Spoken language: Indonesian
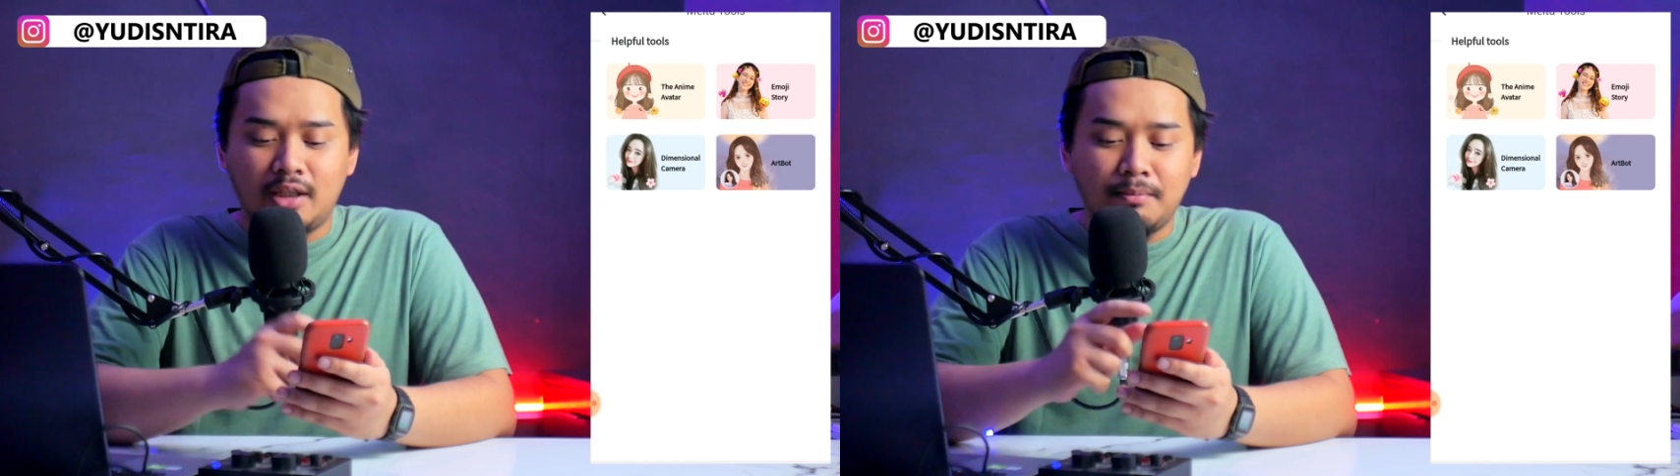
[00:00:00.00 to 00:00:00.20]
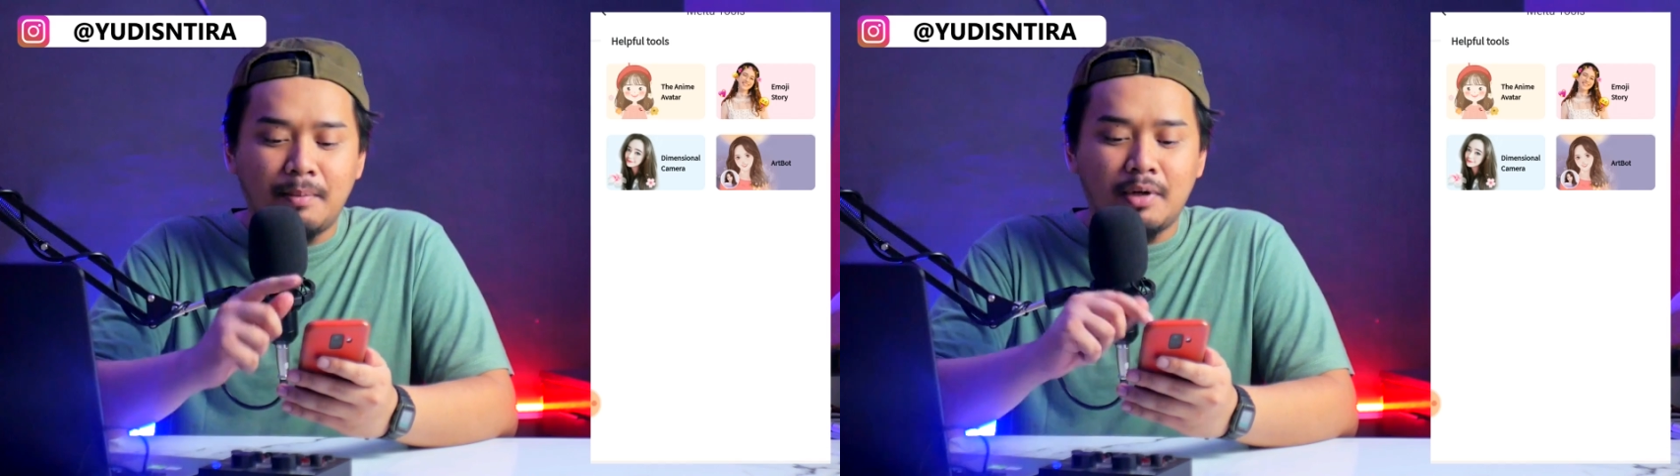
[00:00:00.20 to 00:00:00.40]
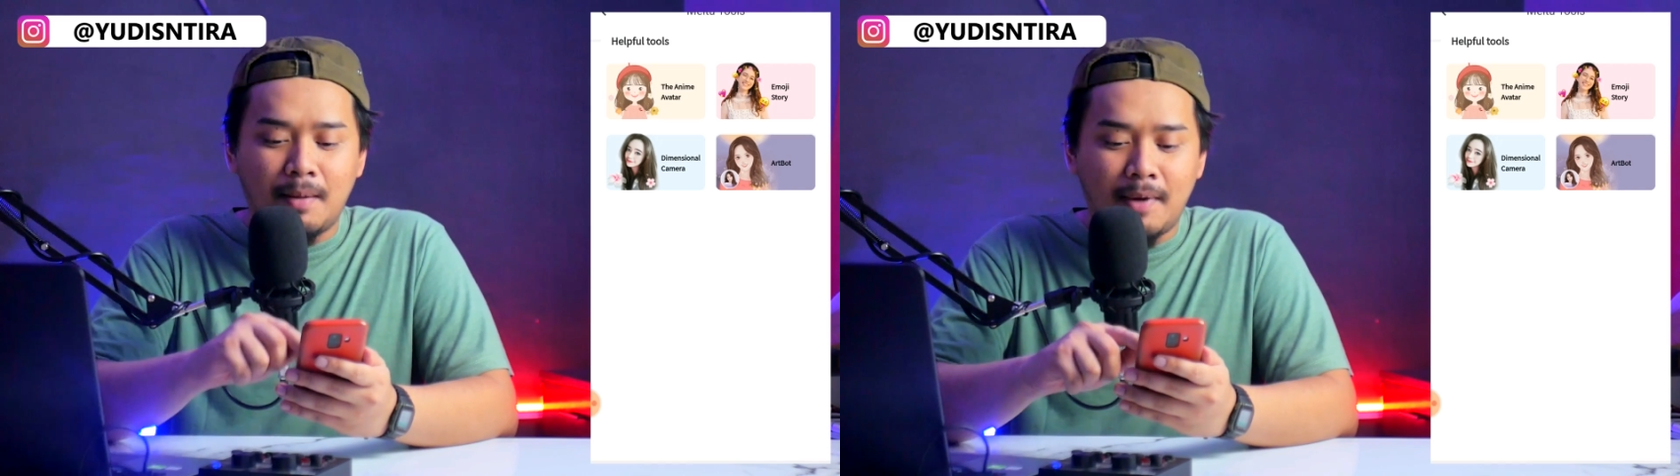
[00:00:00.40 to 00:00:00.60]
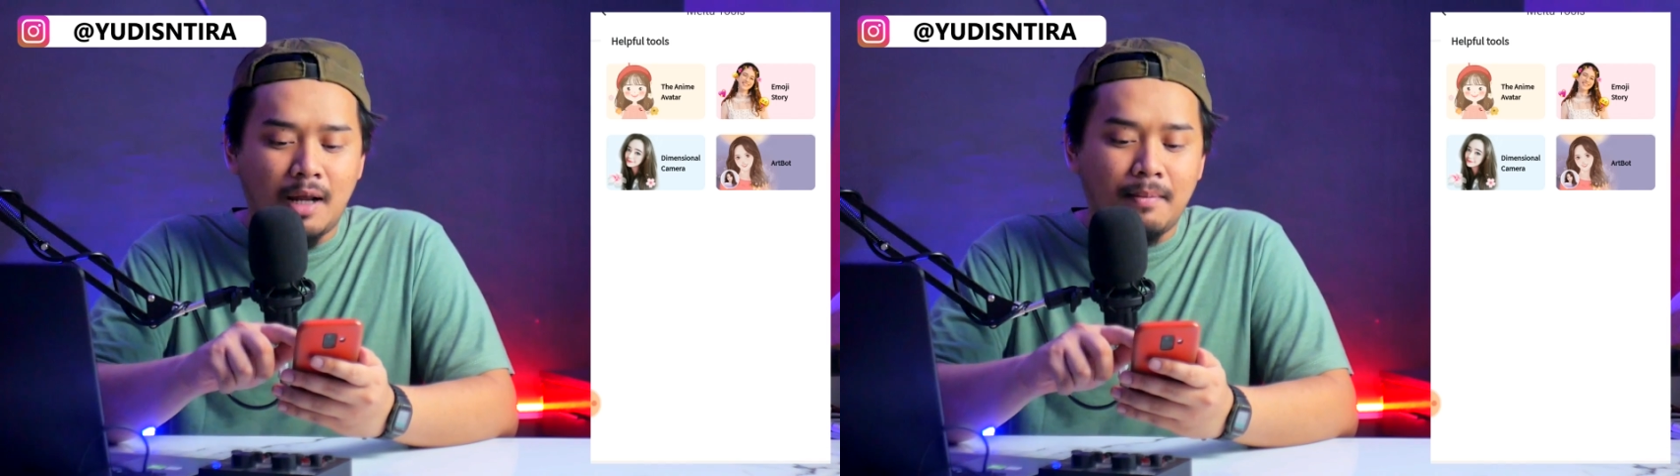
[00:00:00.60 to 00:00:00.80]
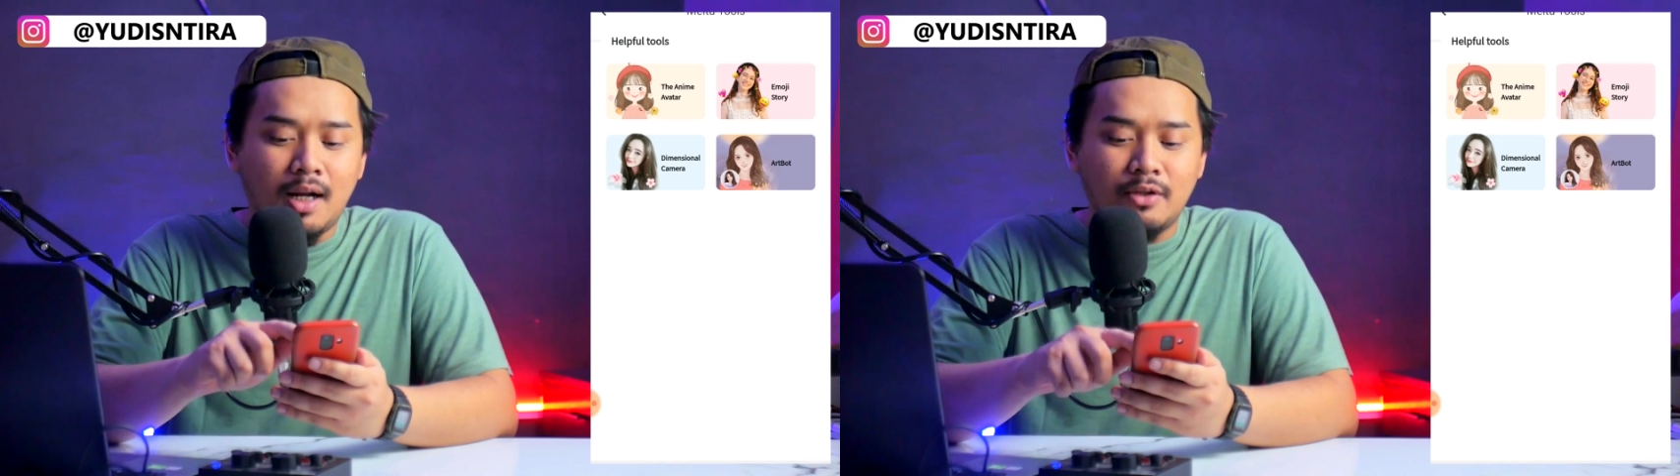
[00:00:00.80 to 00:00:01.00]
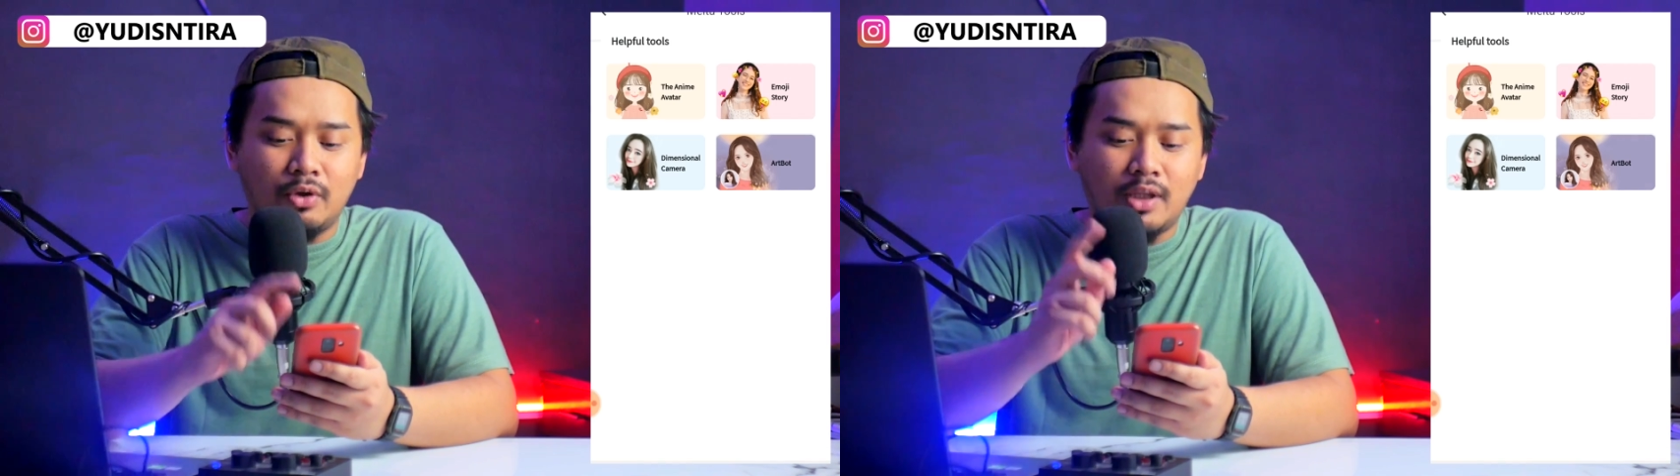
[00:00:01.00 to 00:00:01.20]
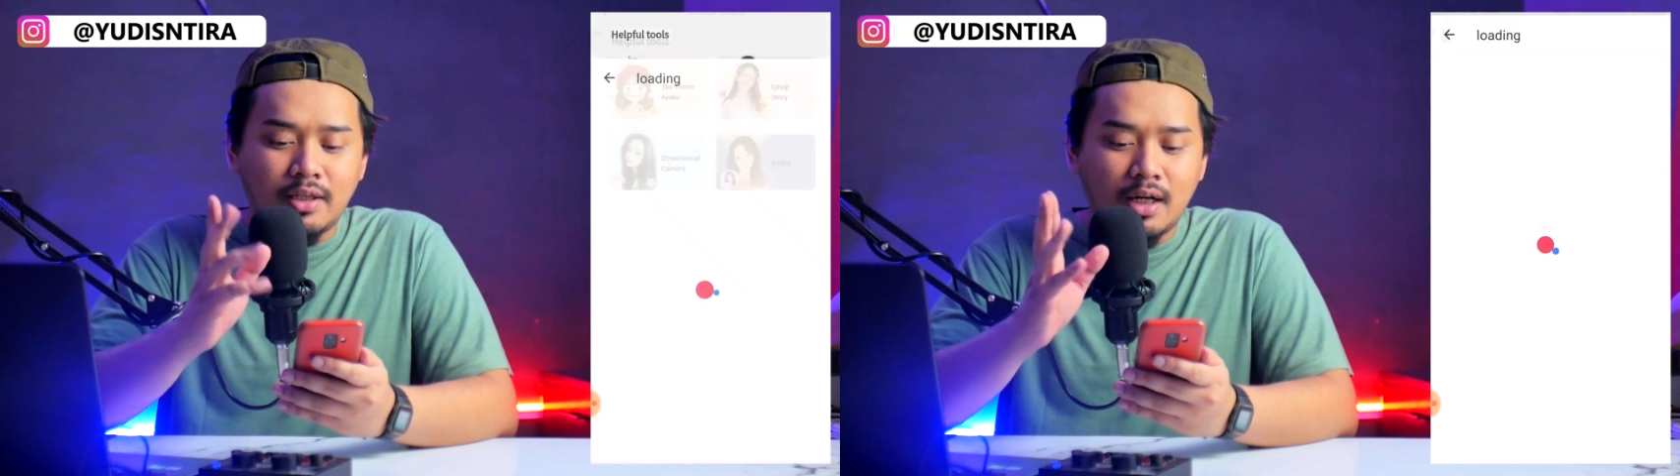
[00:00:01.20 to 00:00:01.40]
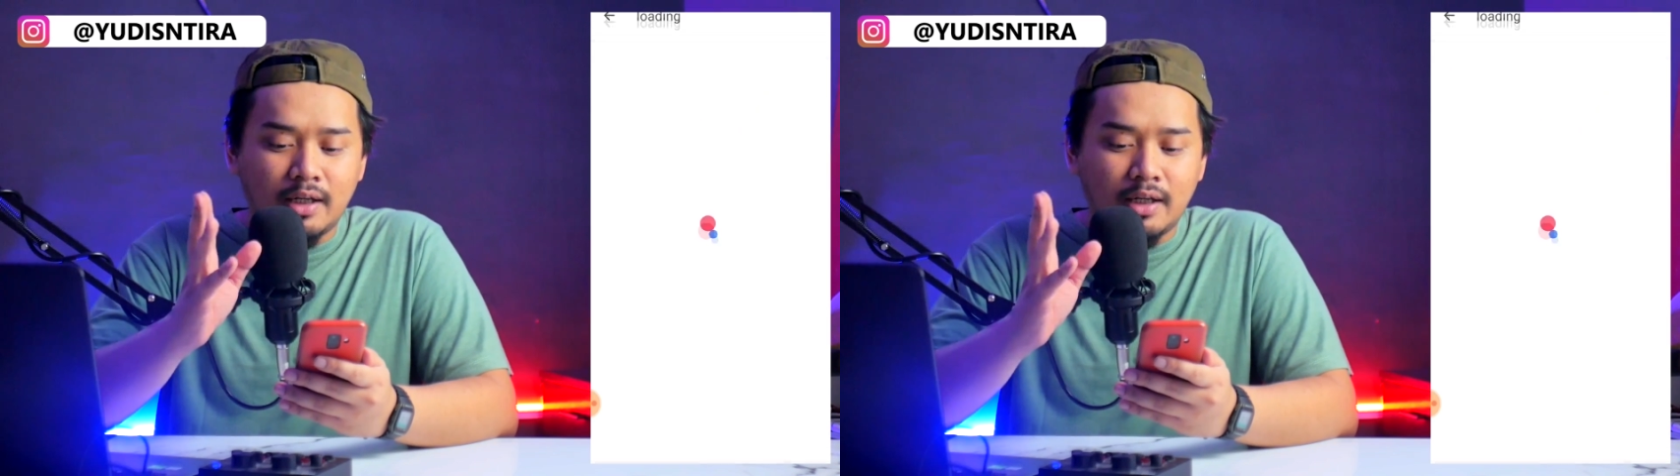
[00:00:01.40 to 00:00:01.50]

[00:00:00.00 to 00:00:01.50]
ketimbang berlama-lama langsung kita aja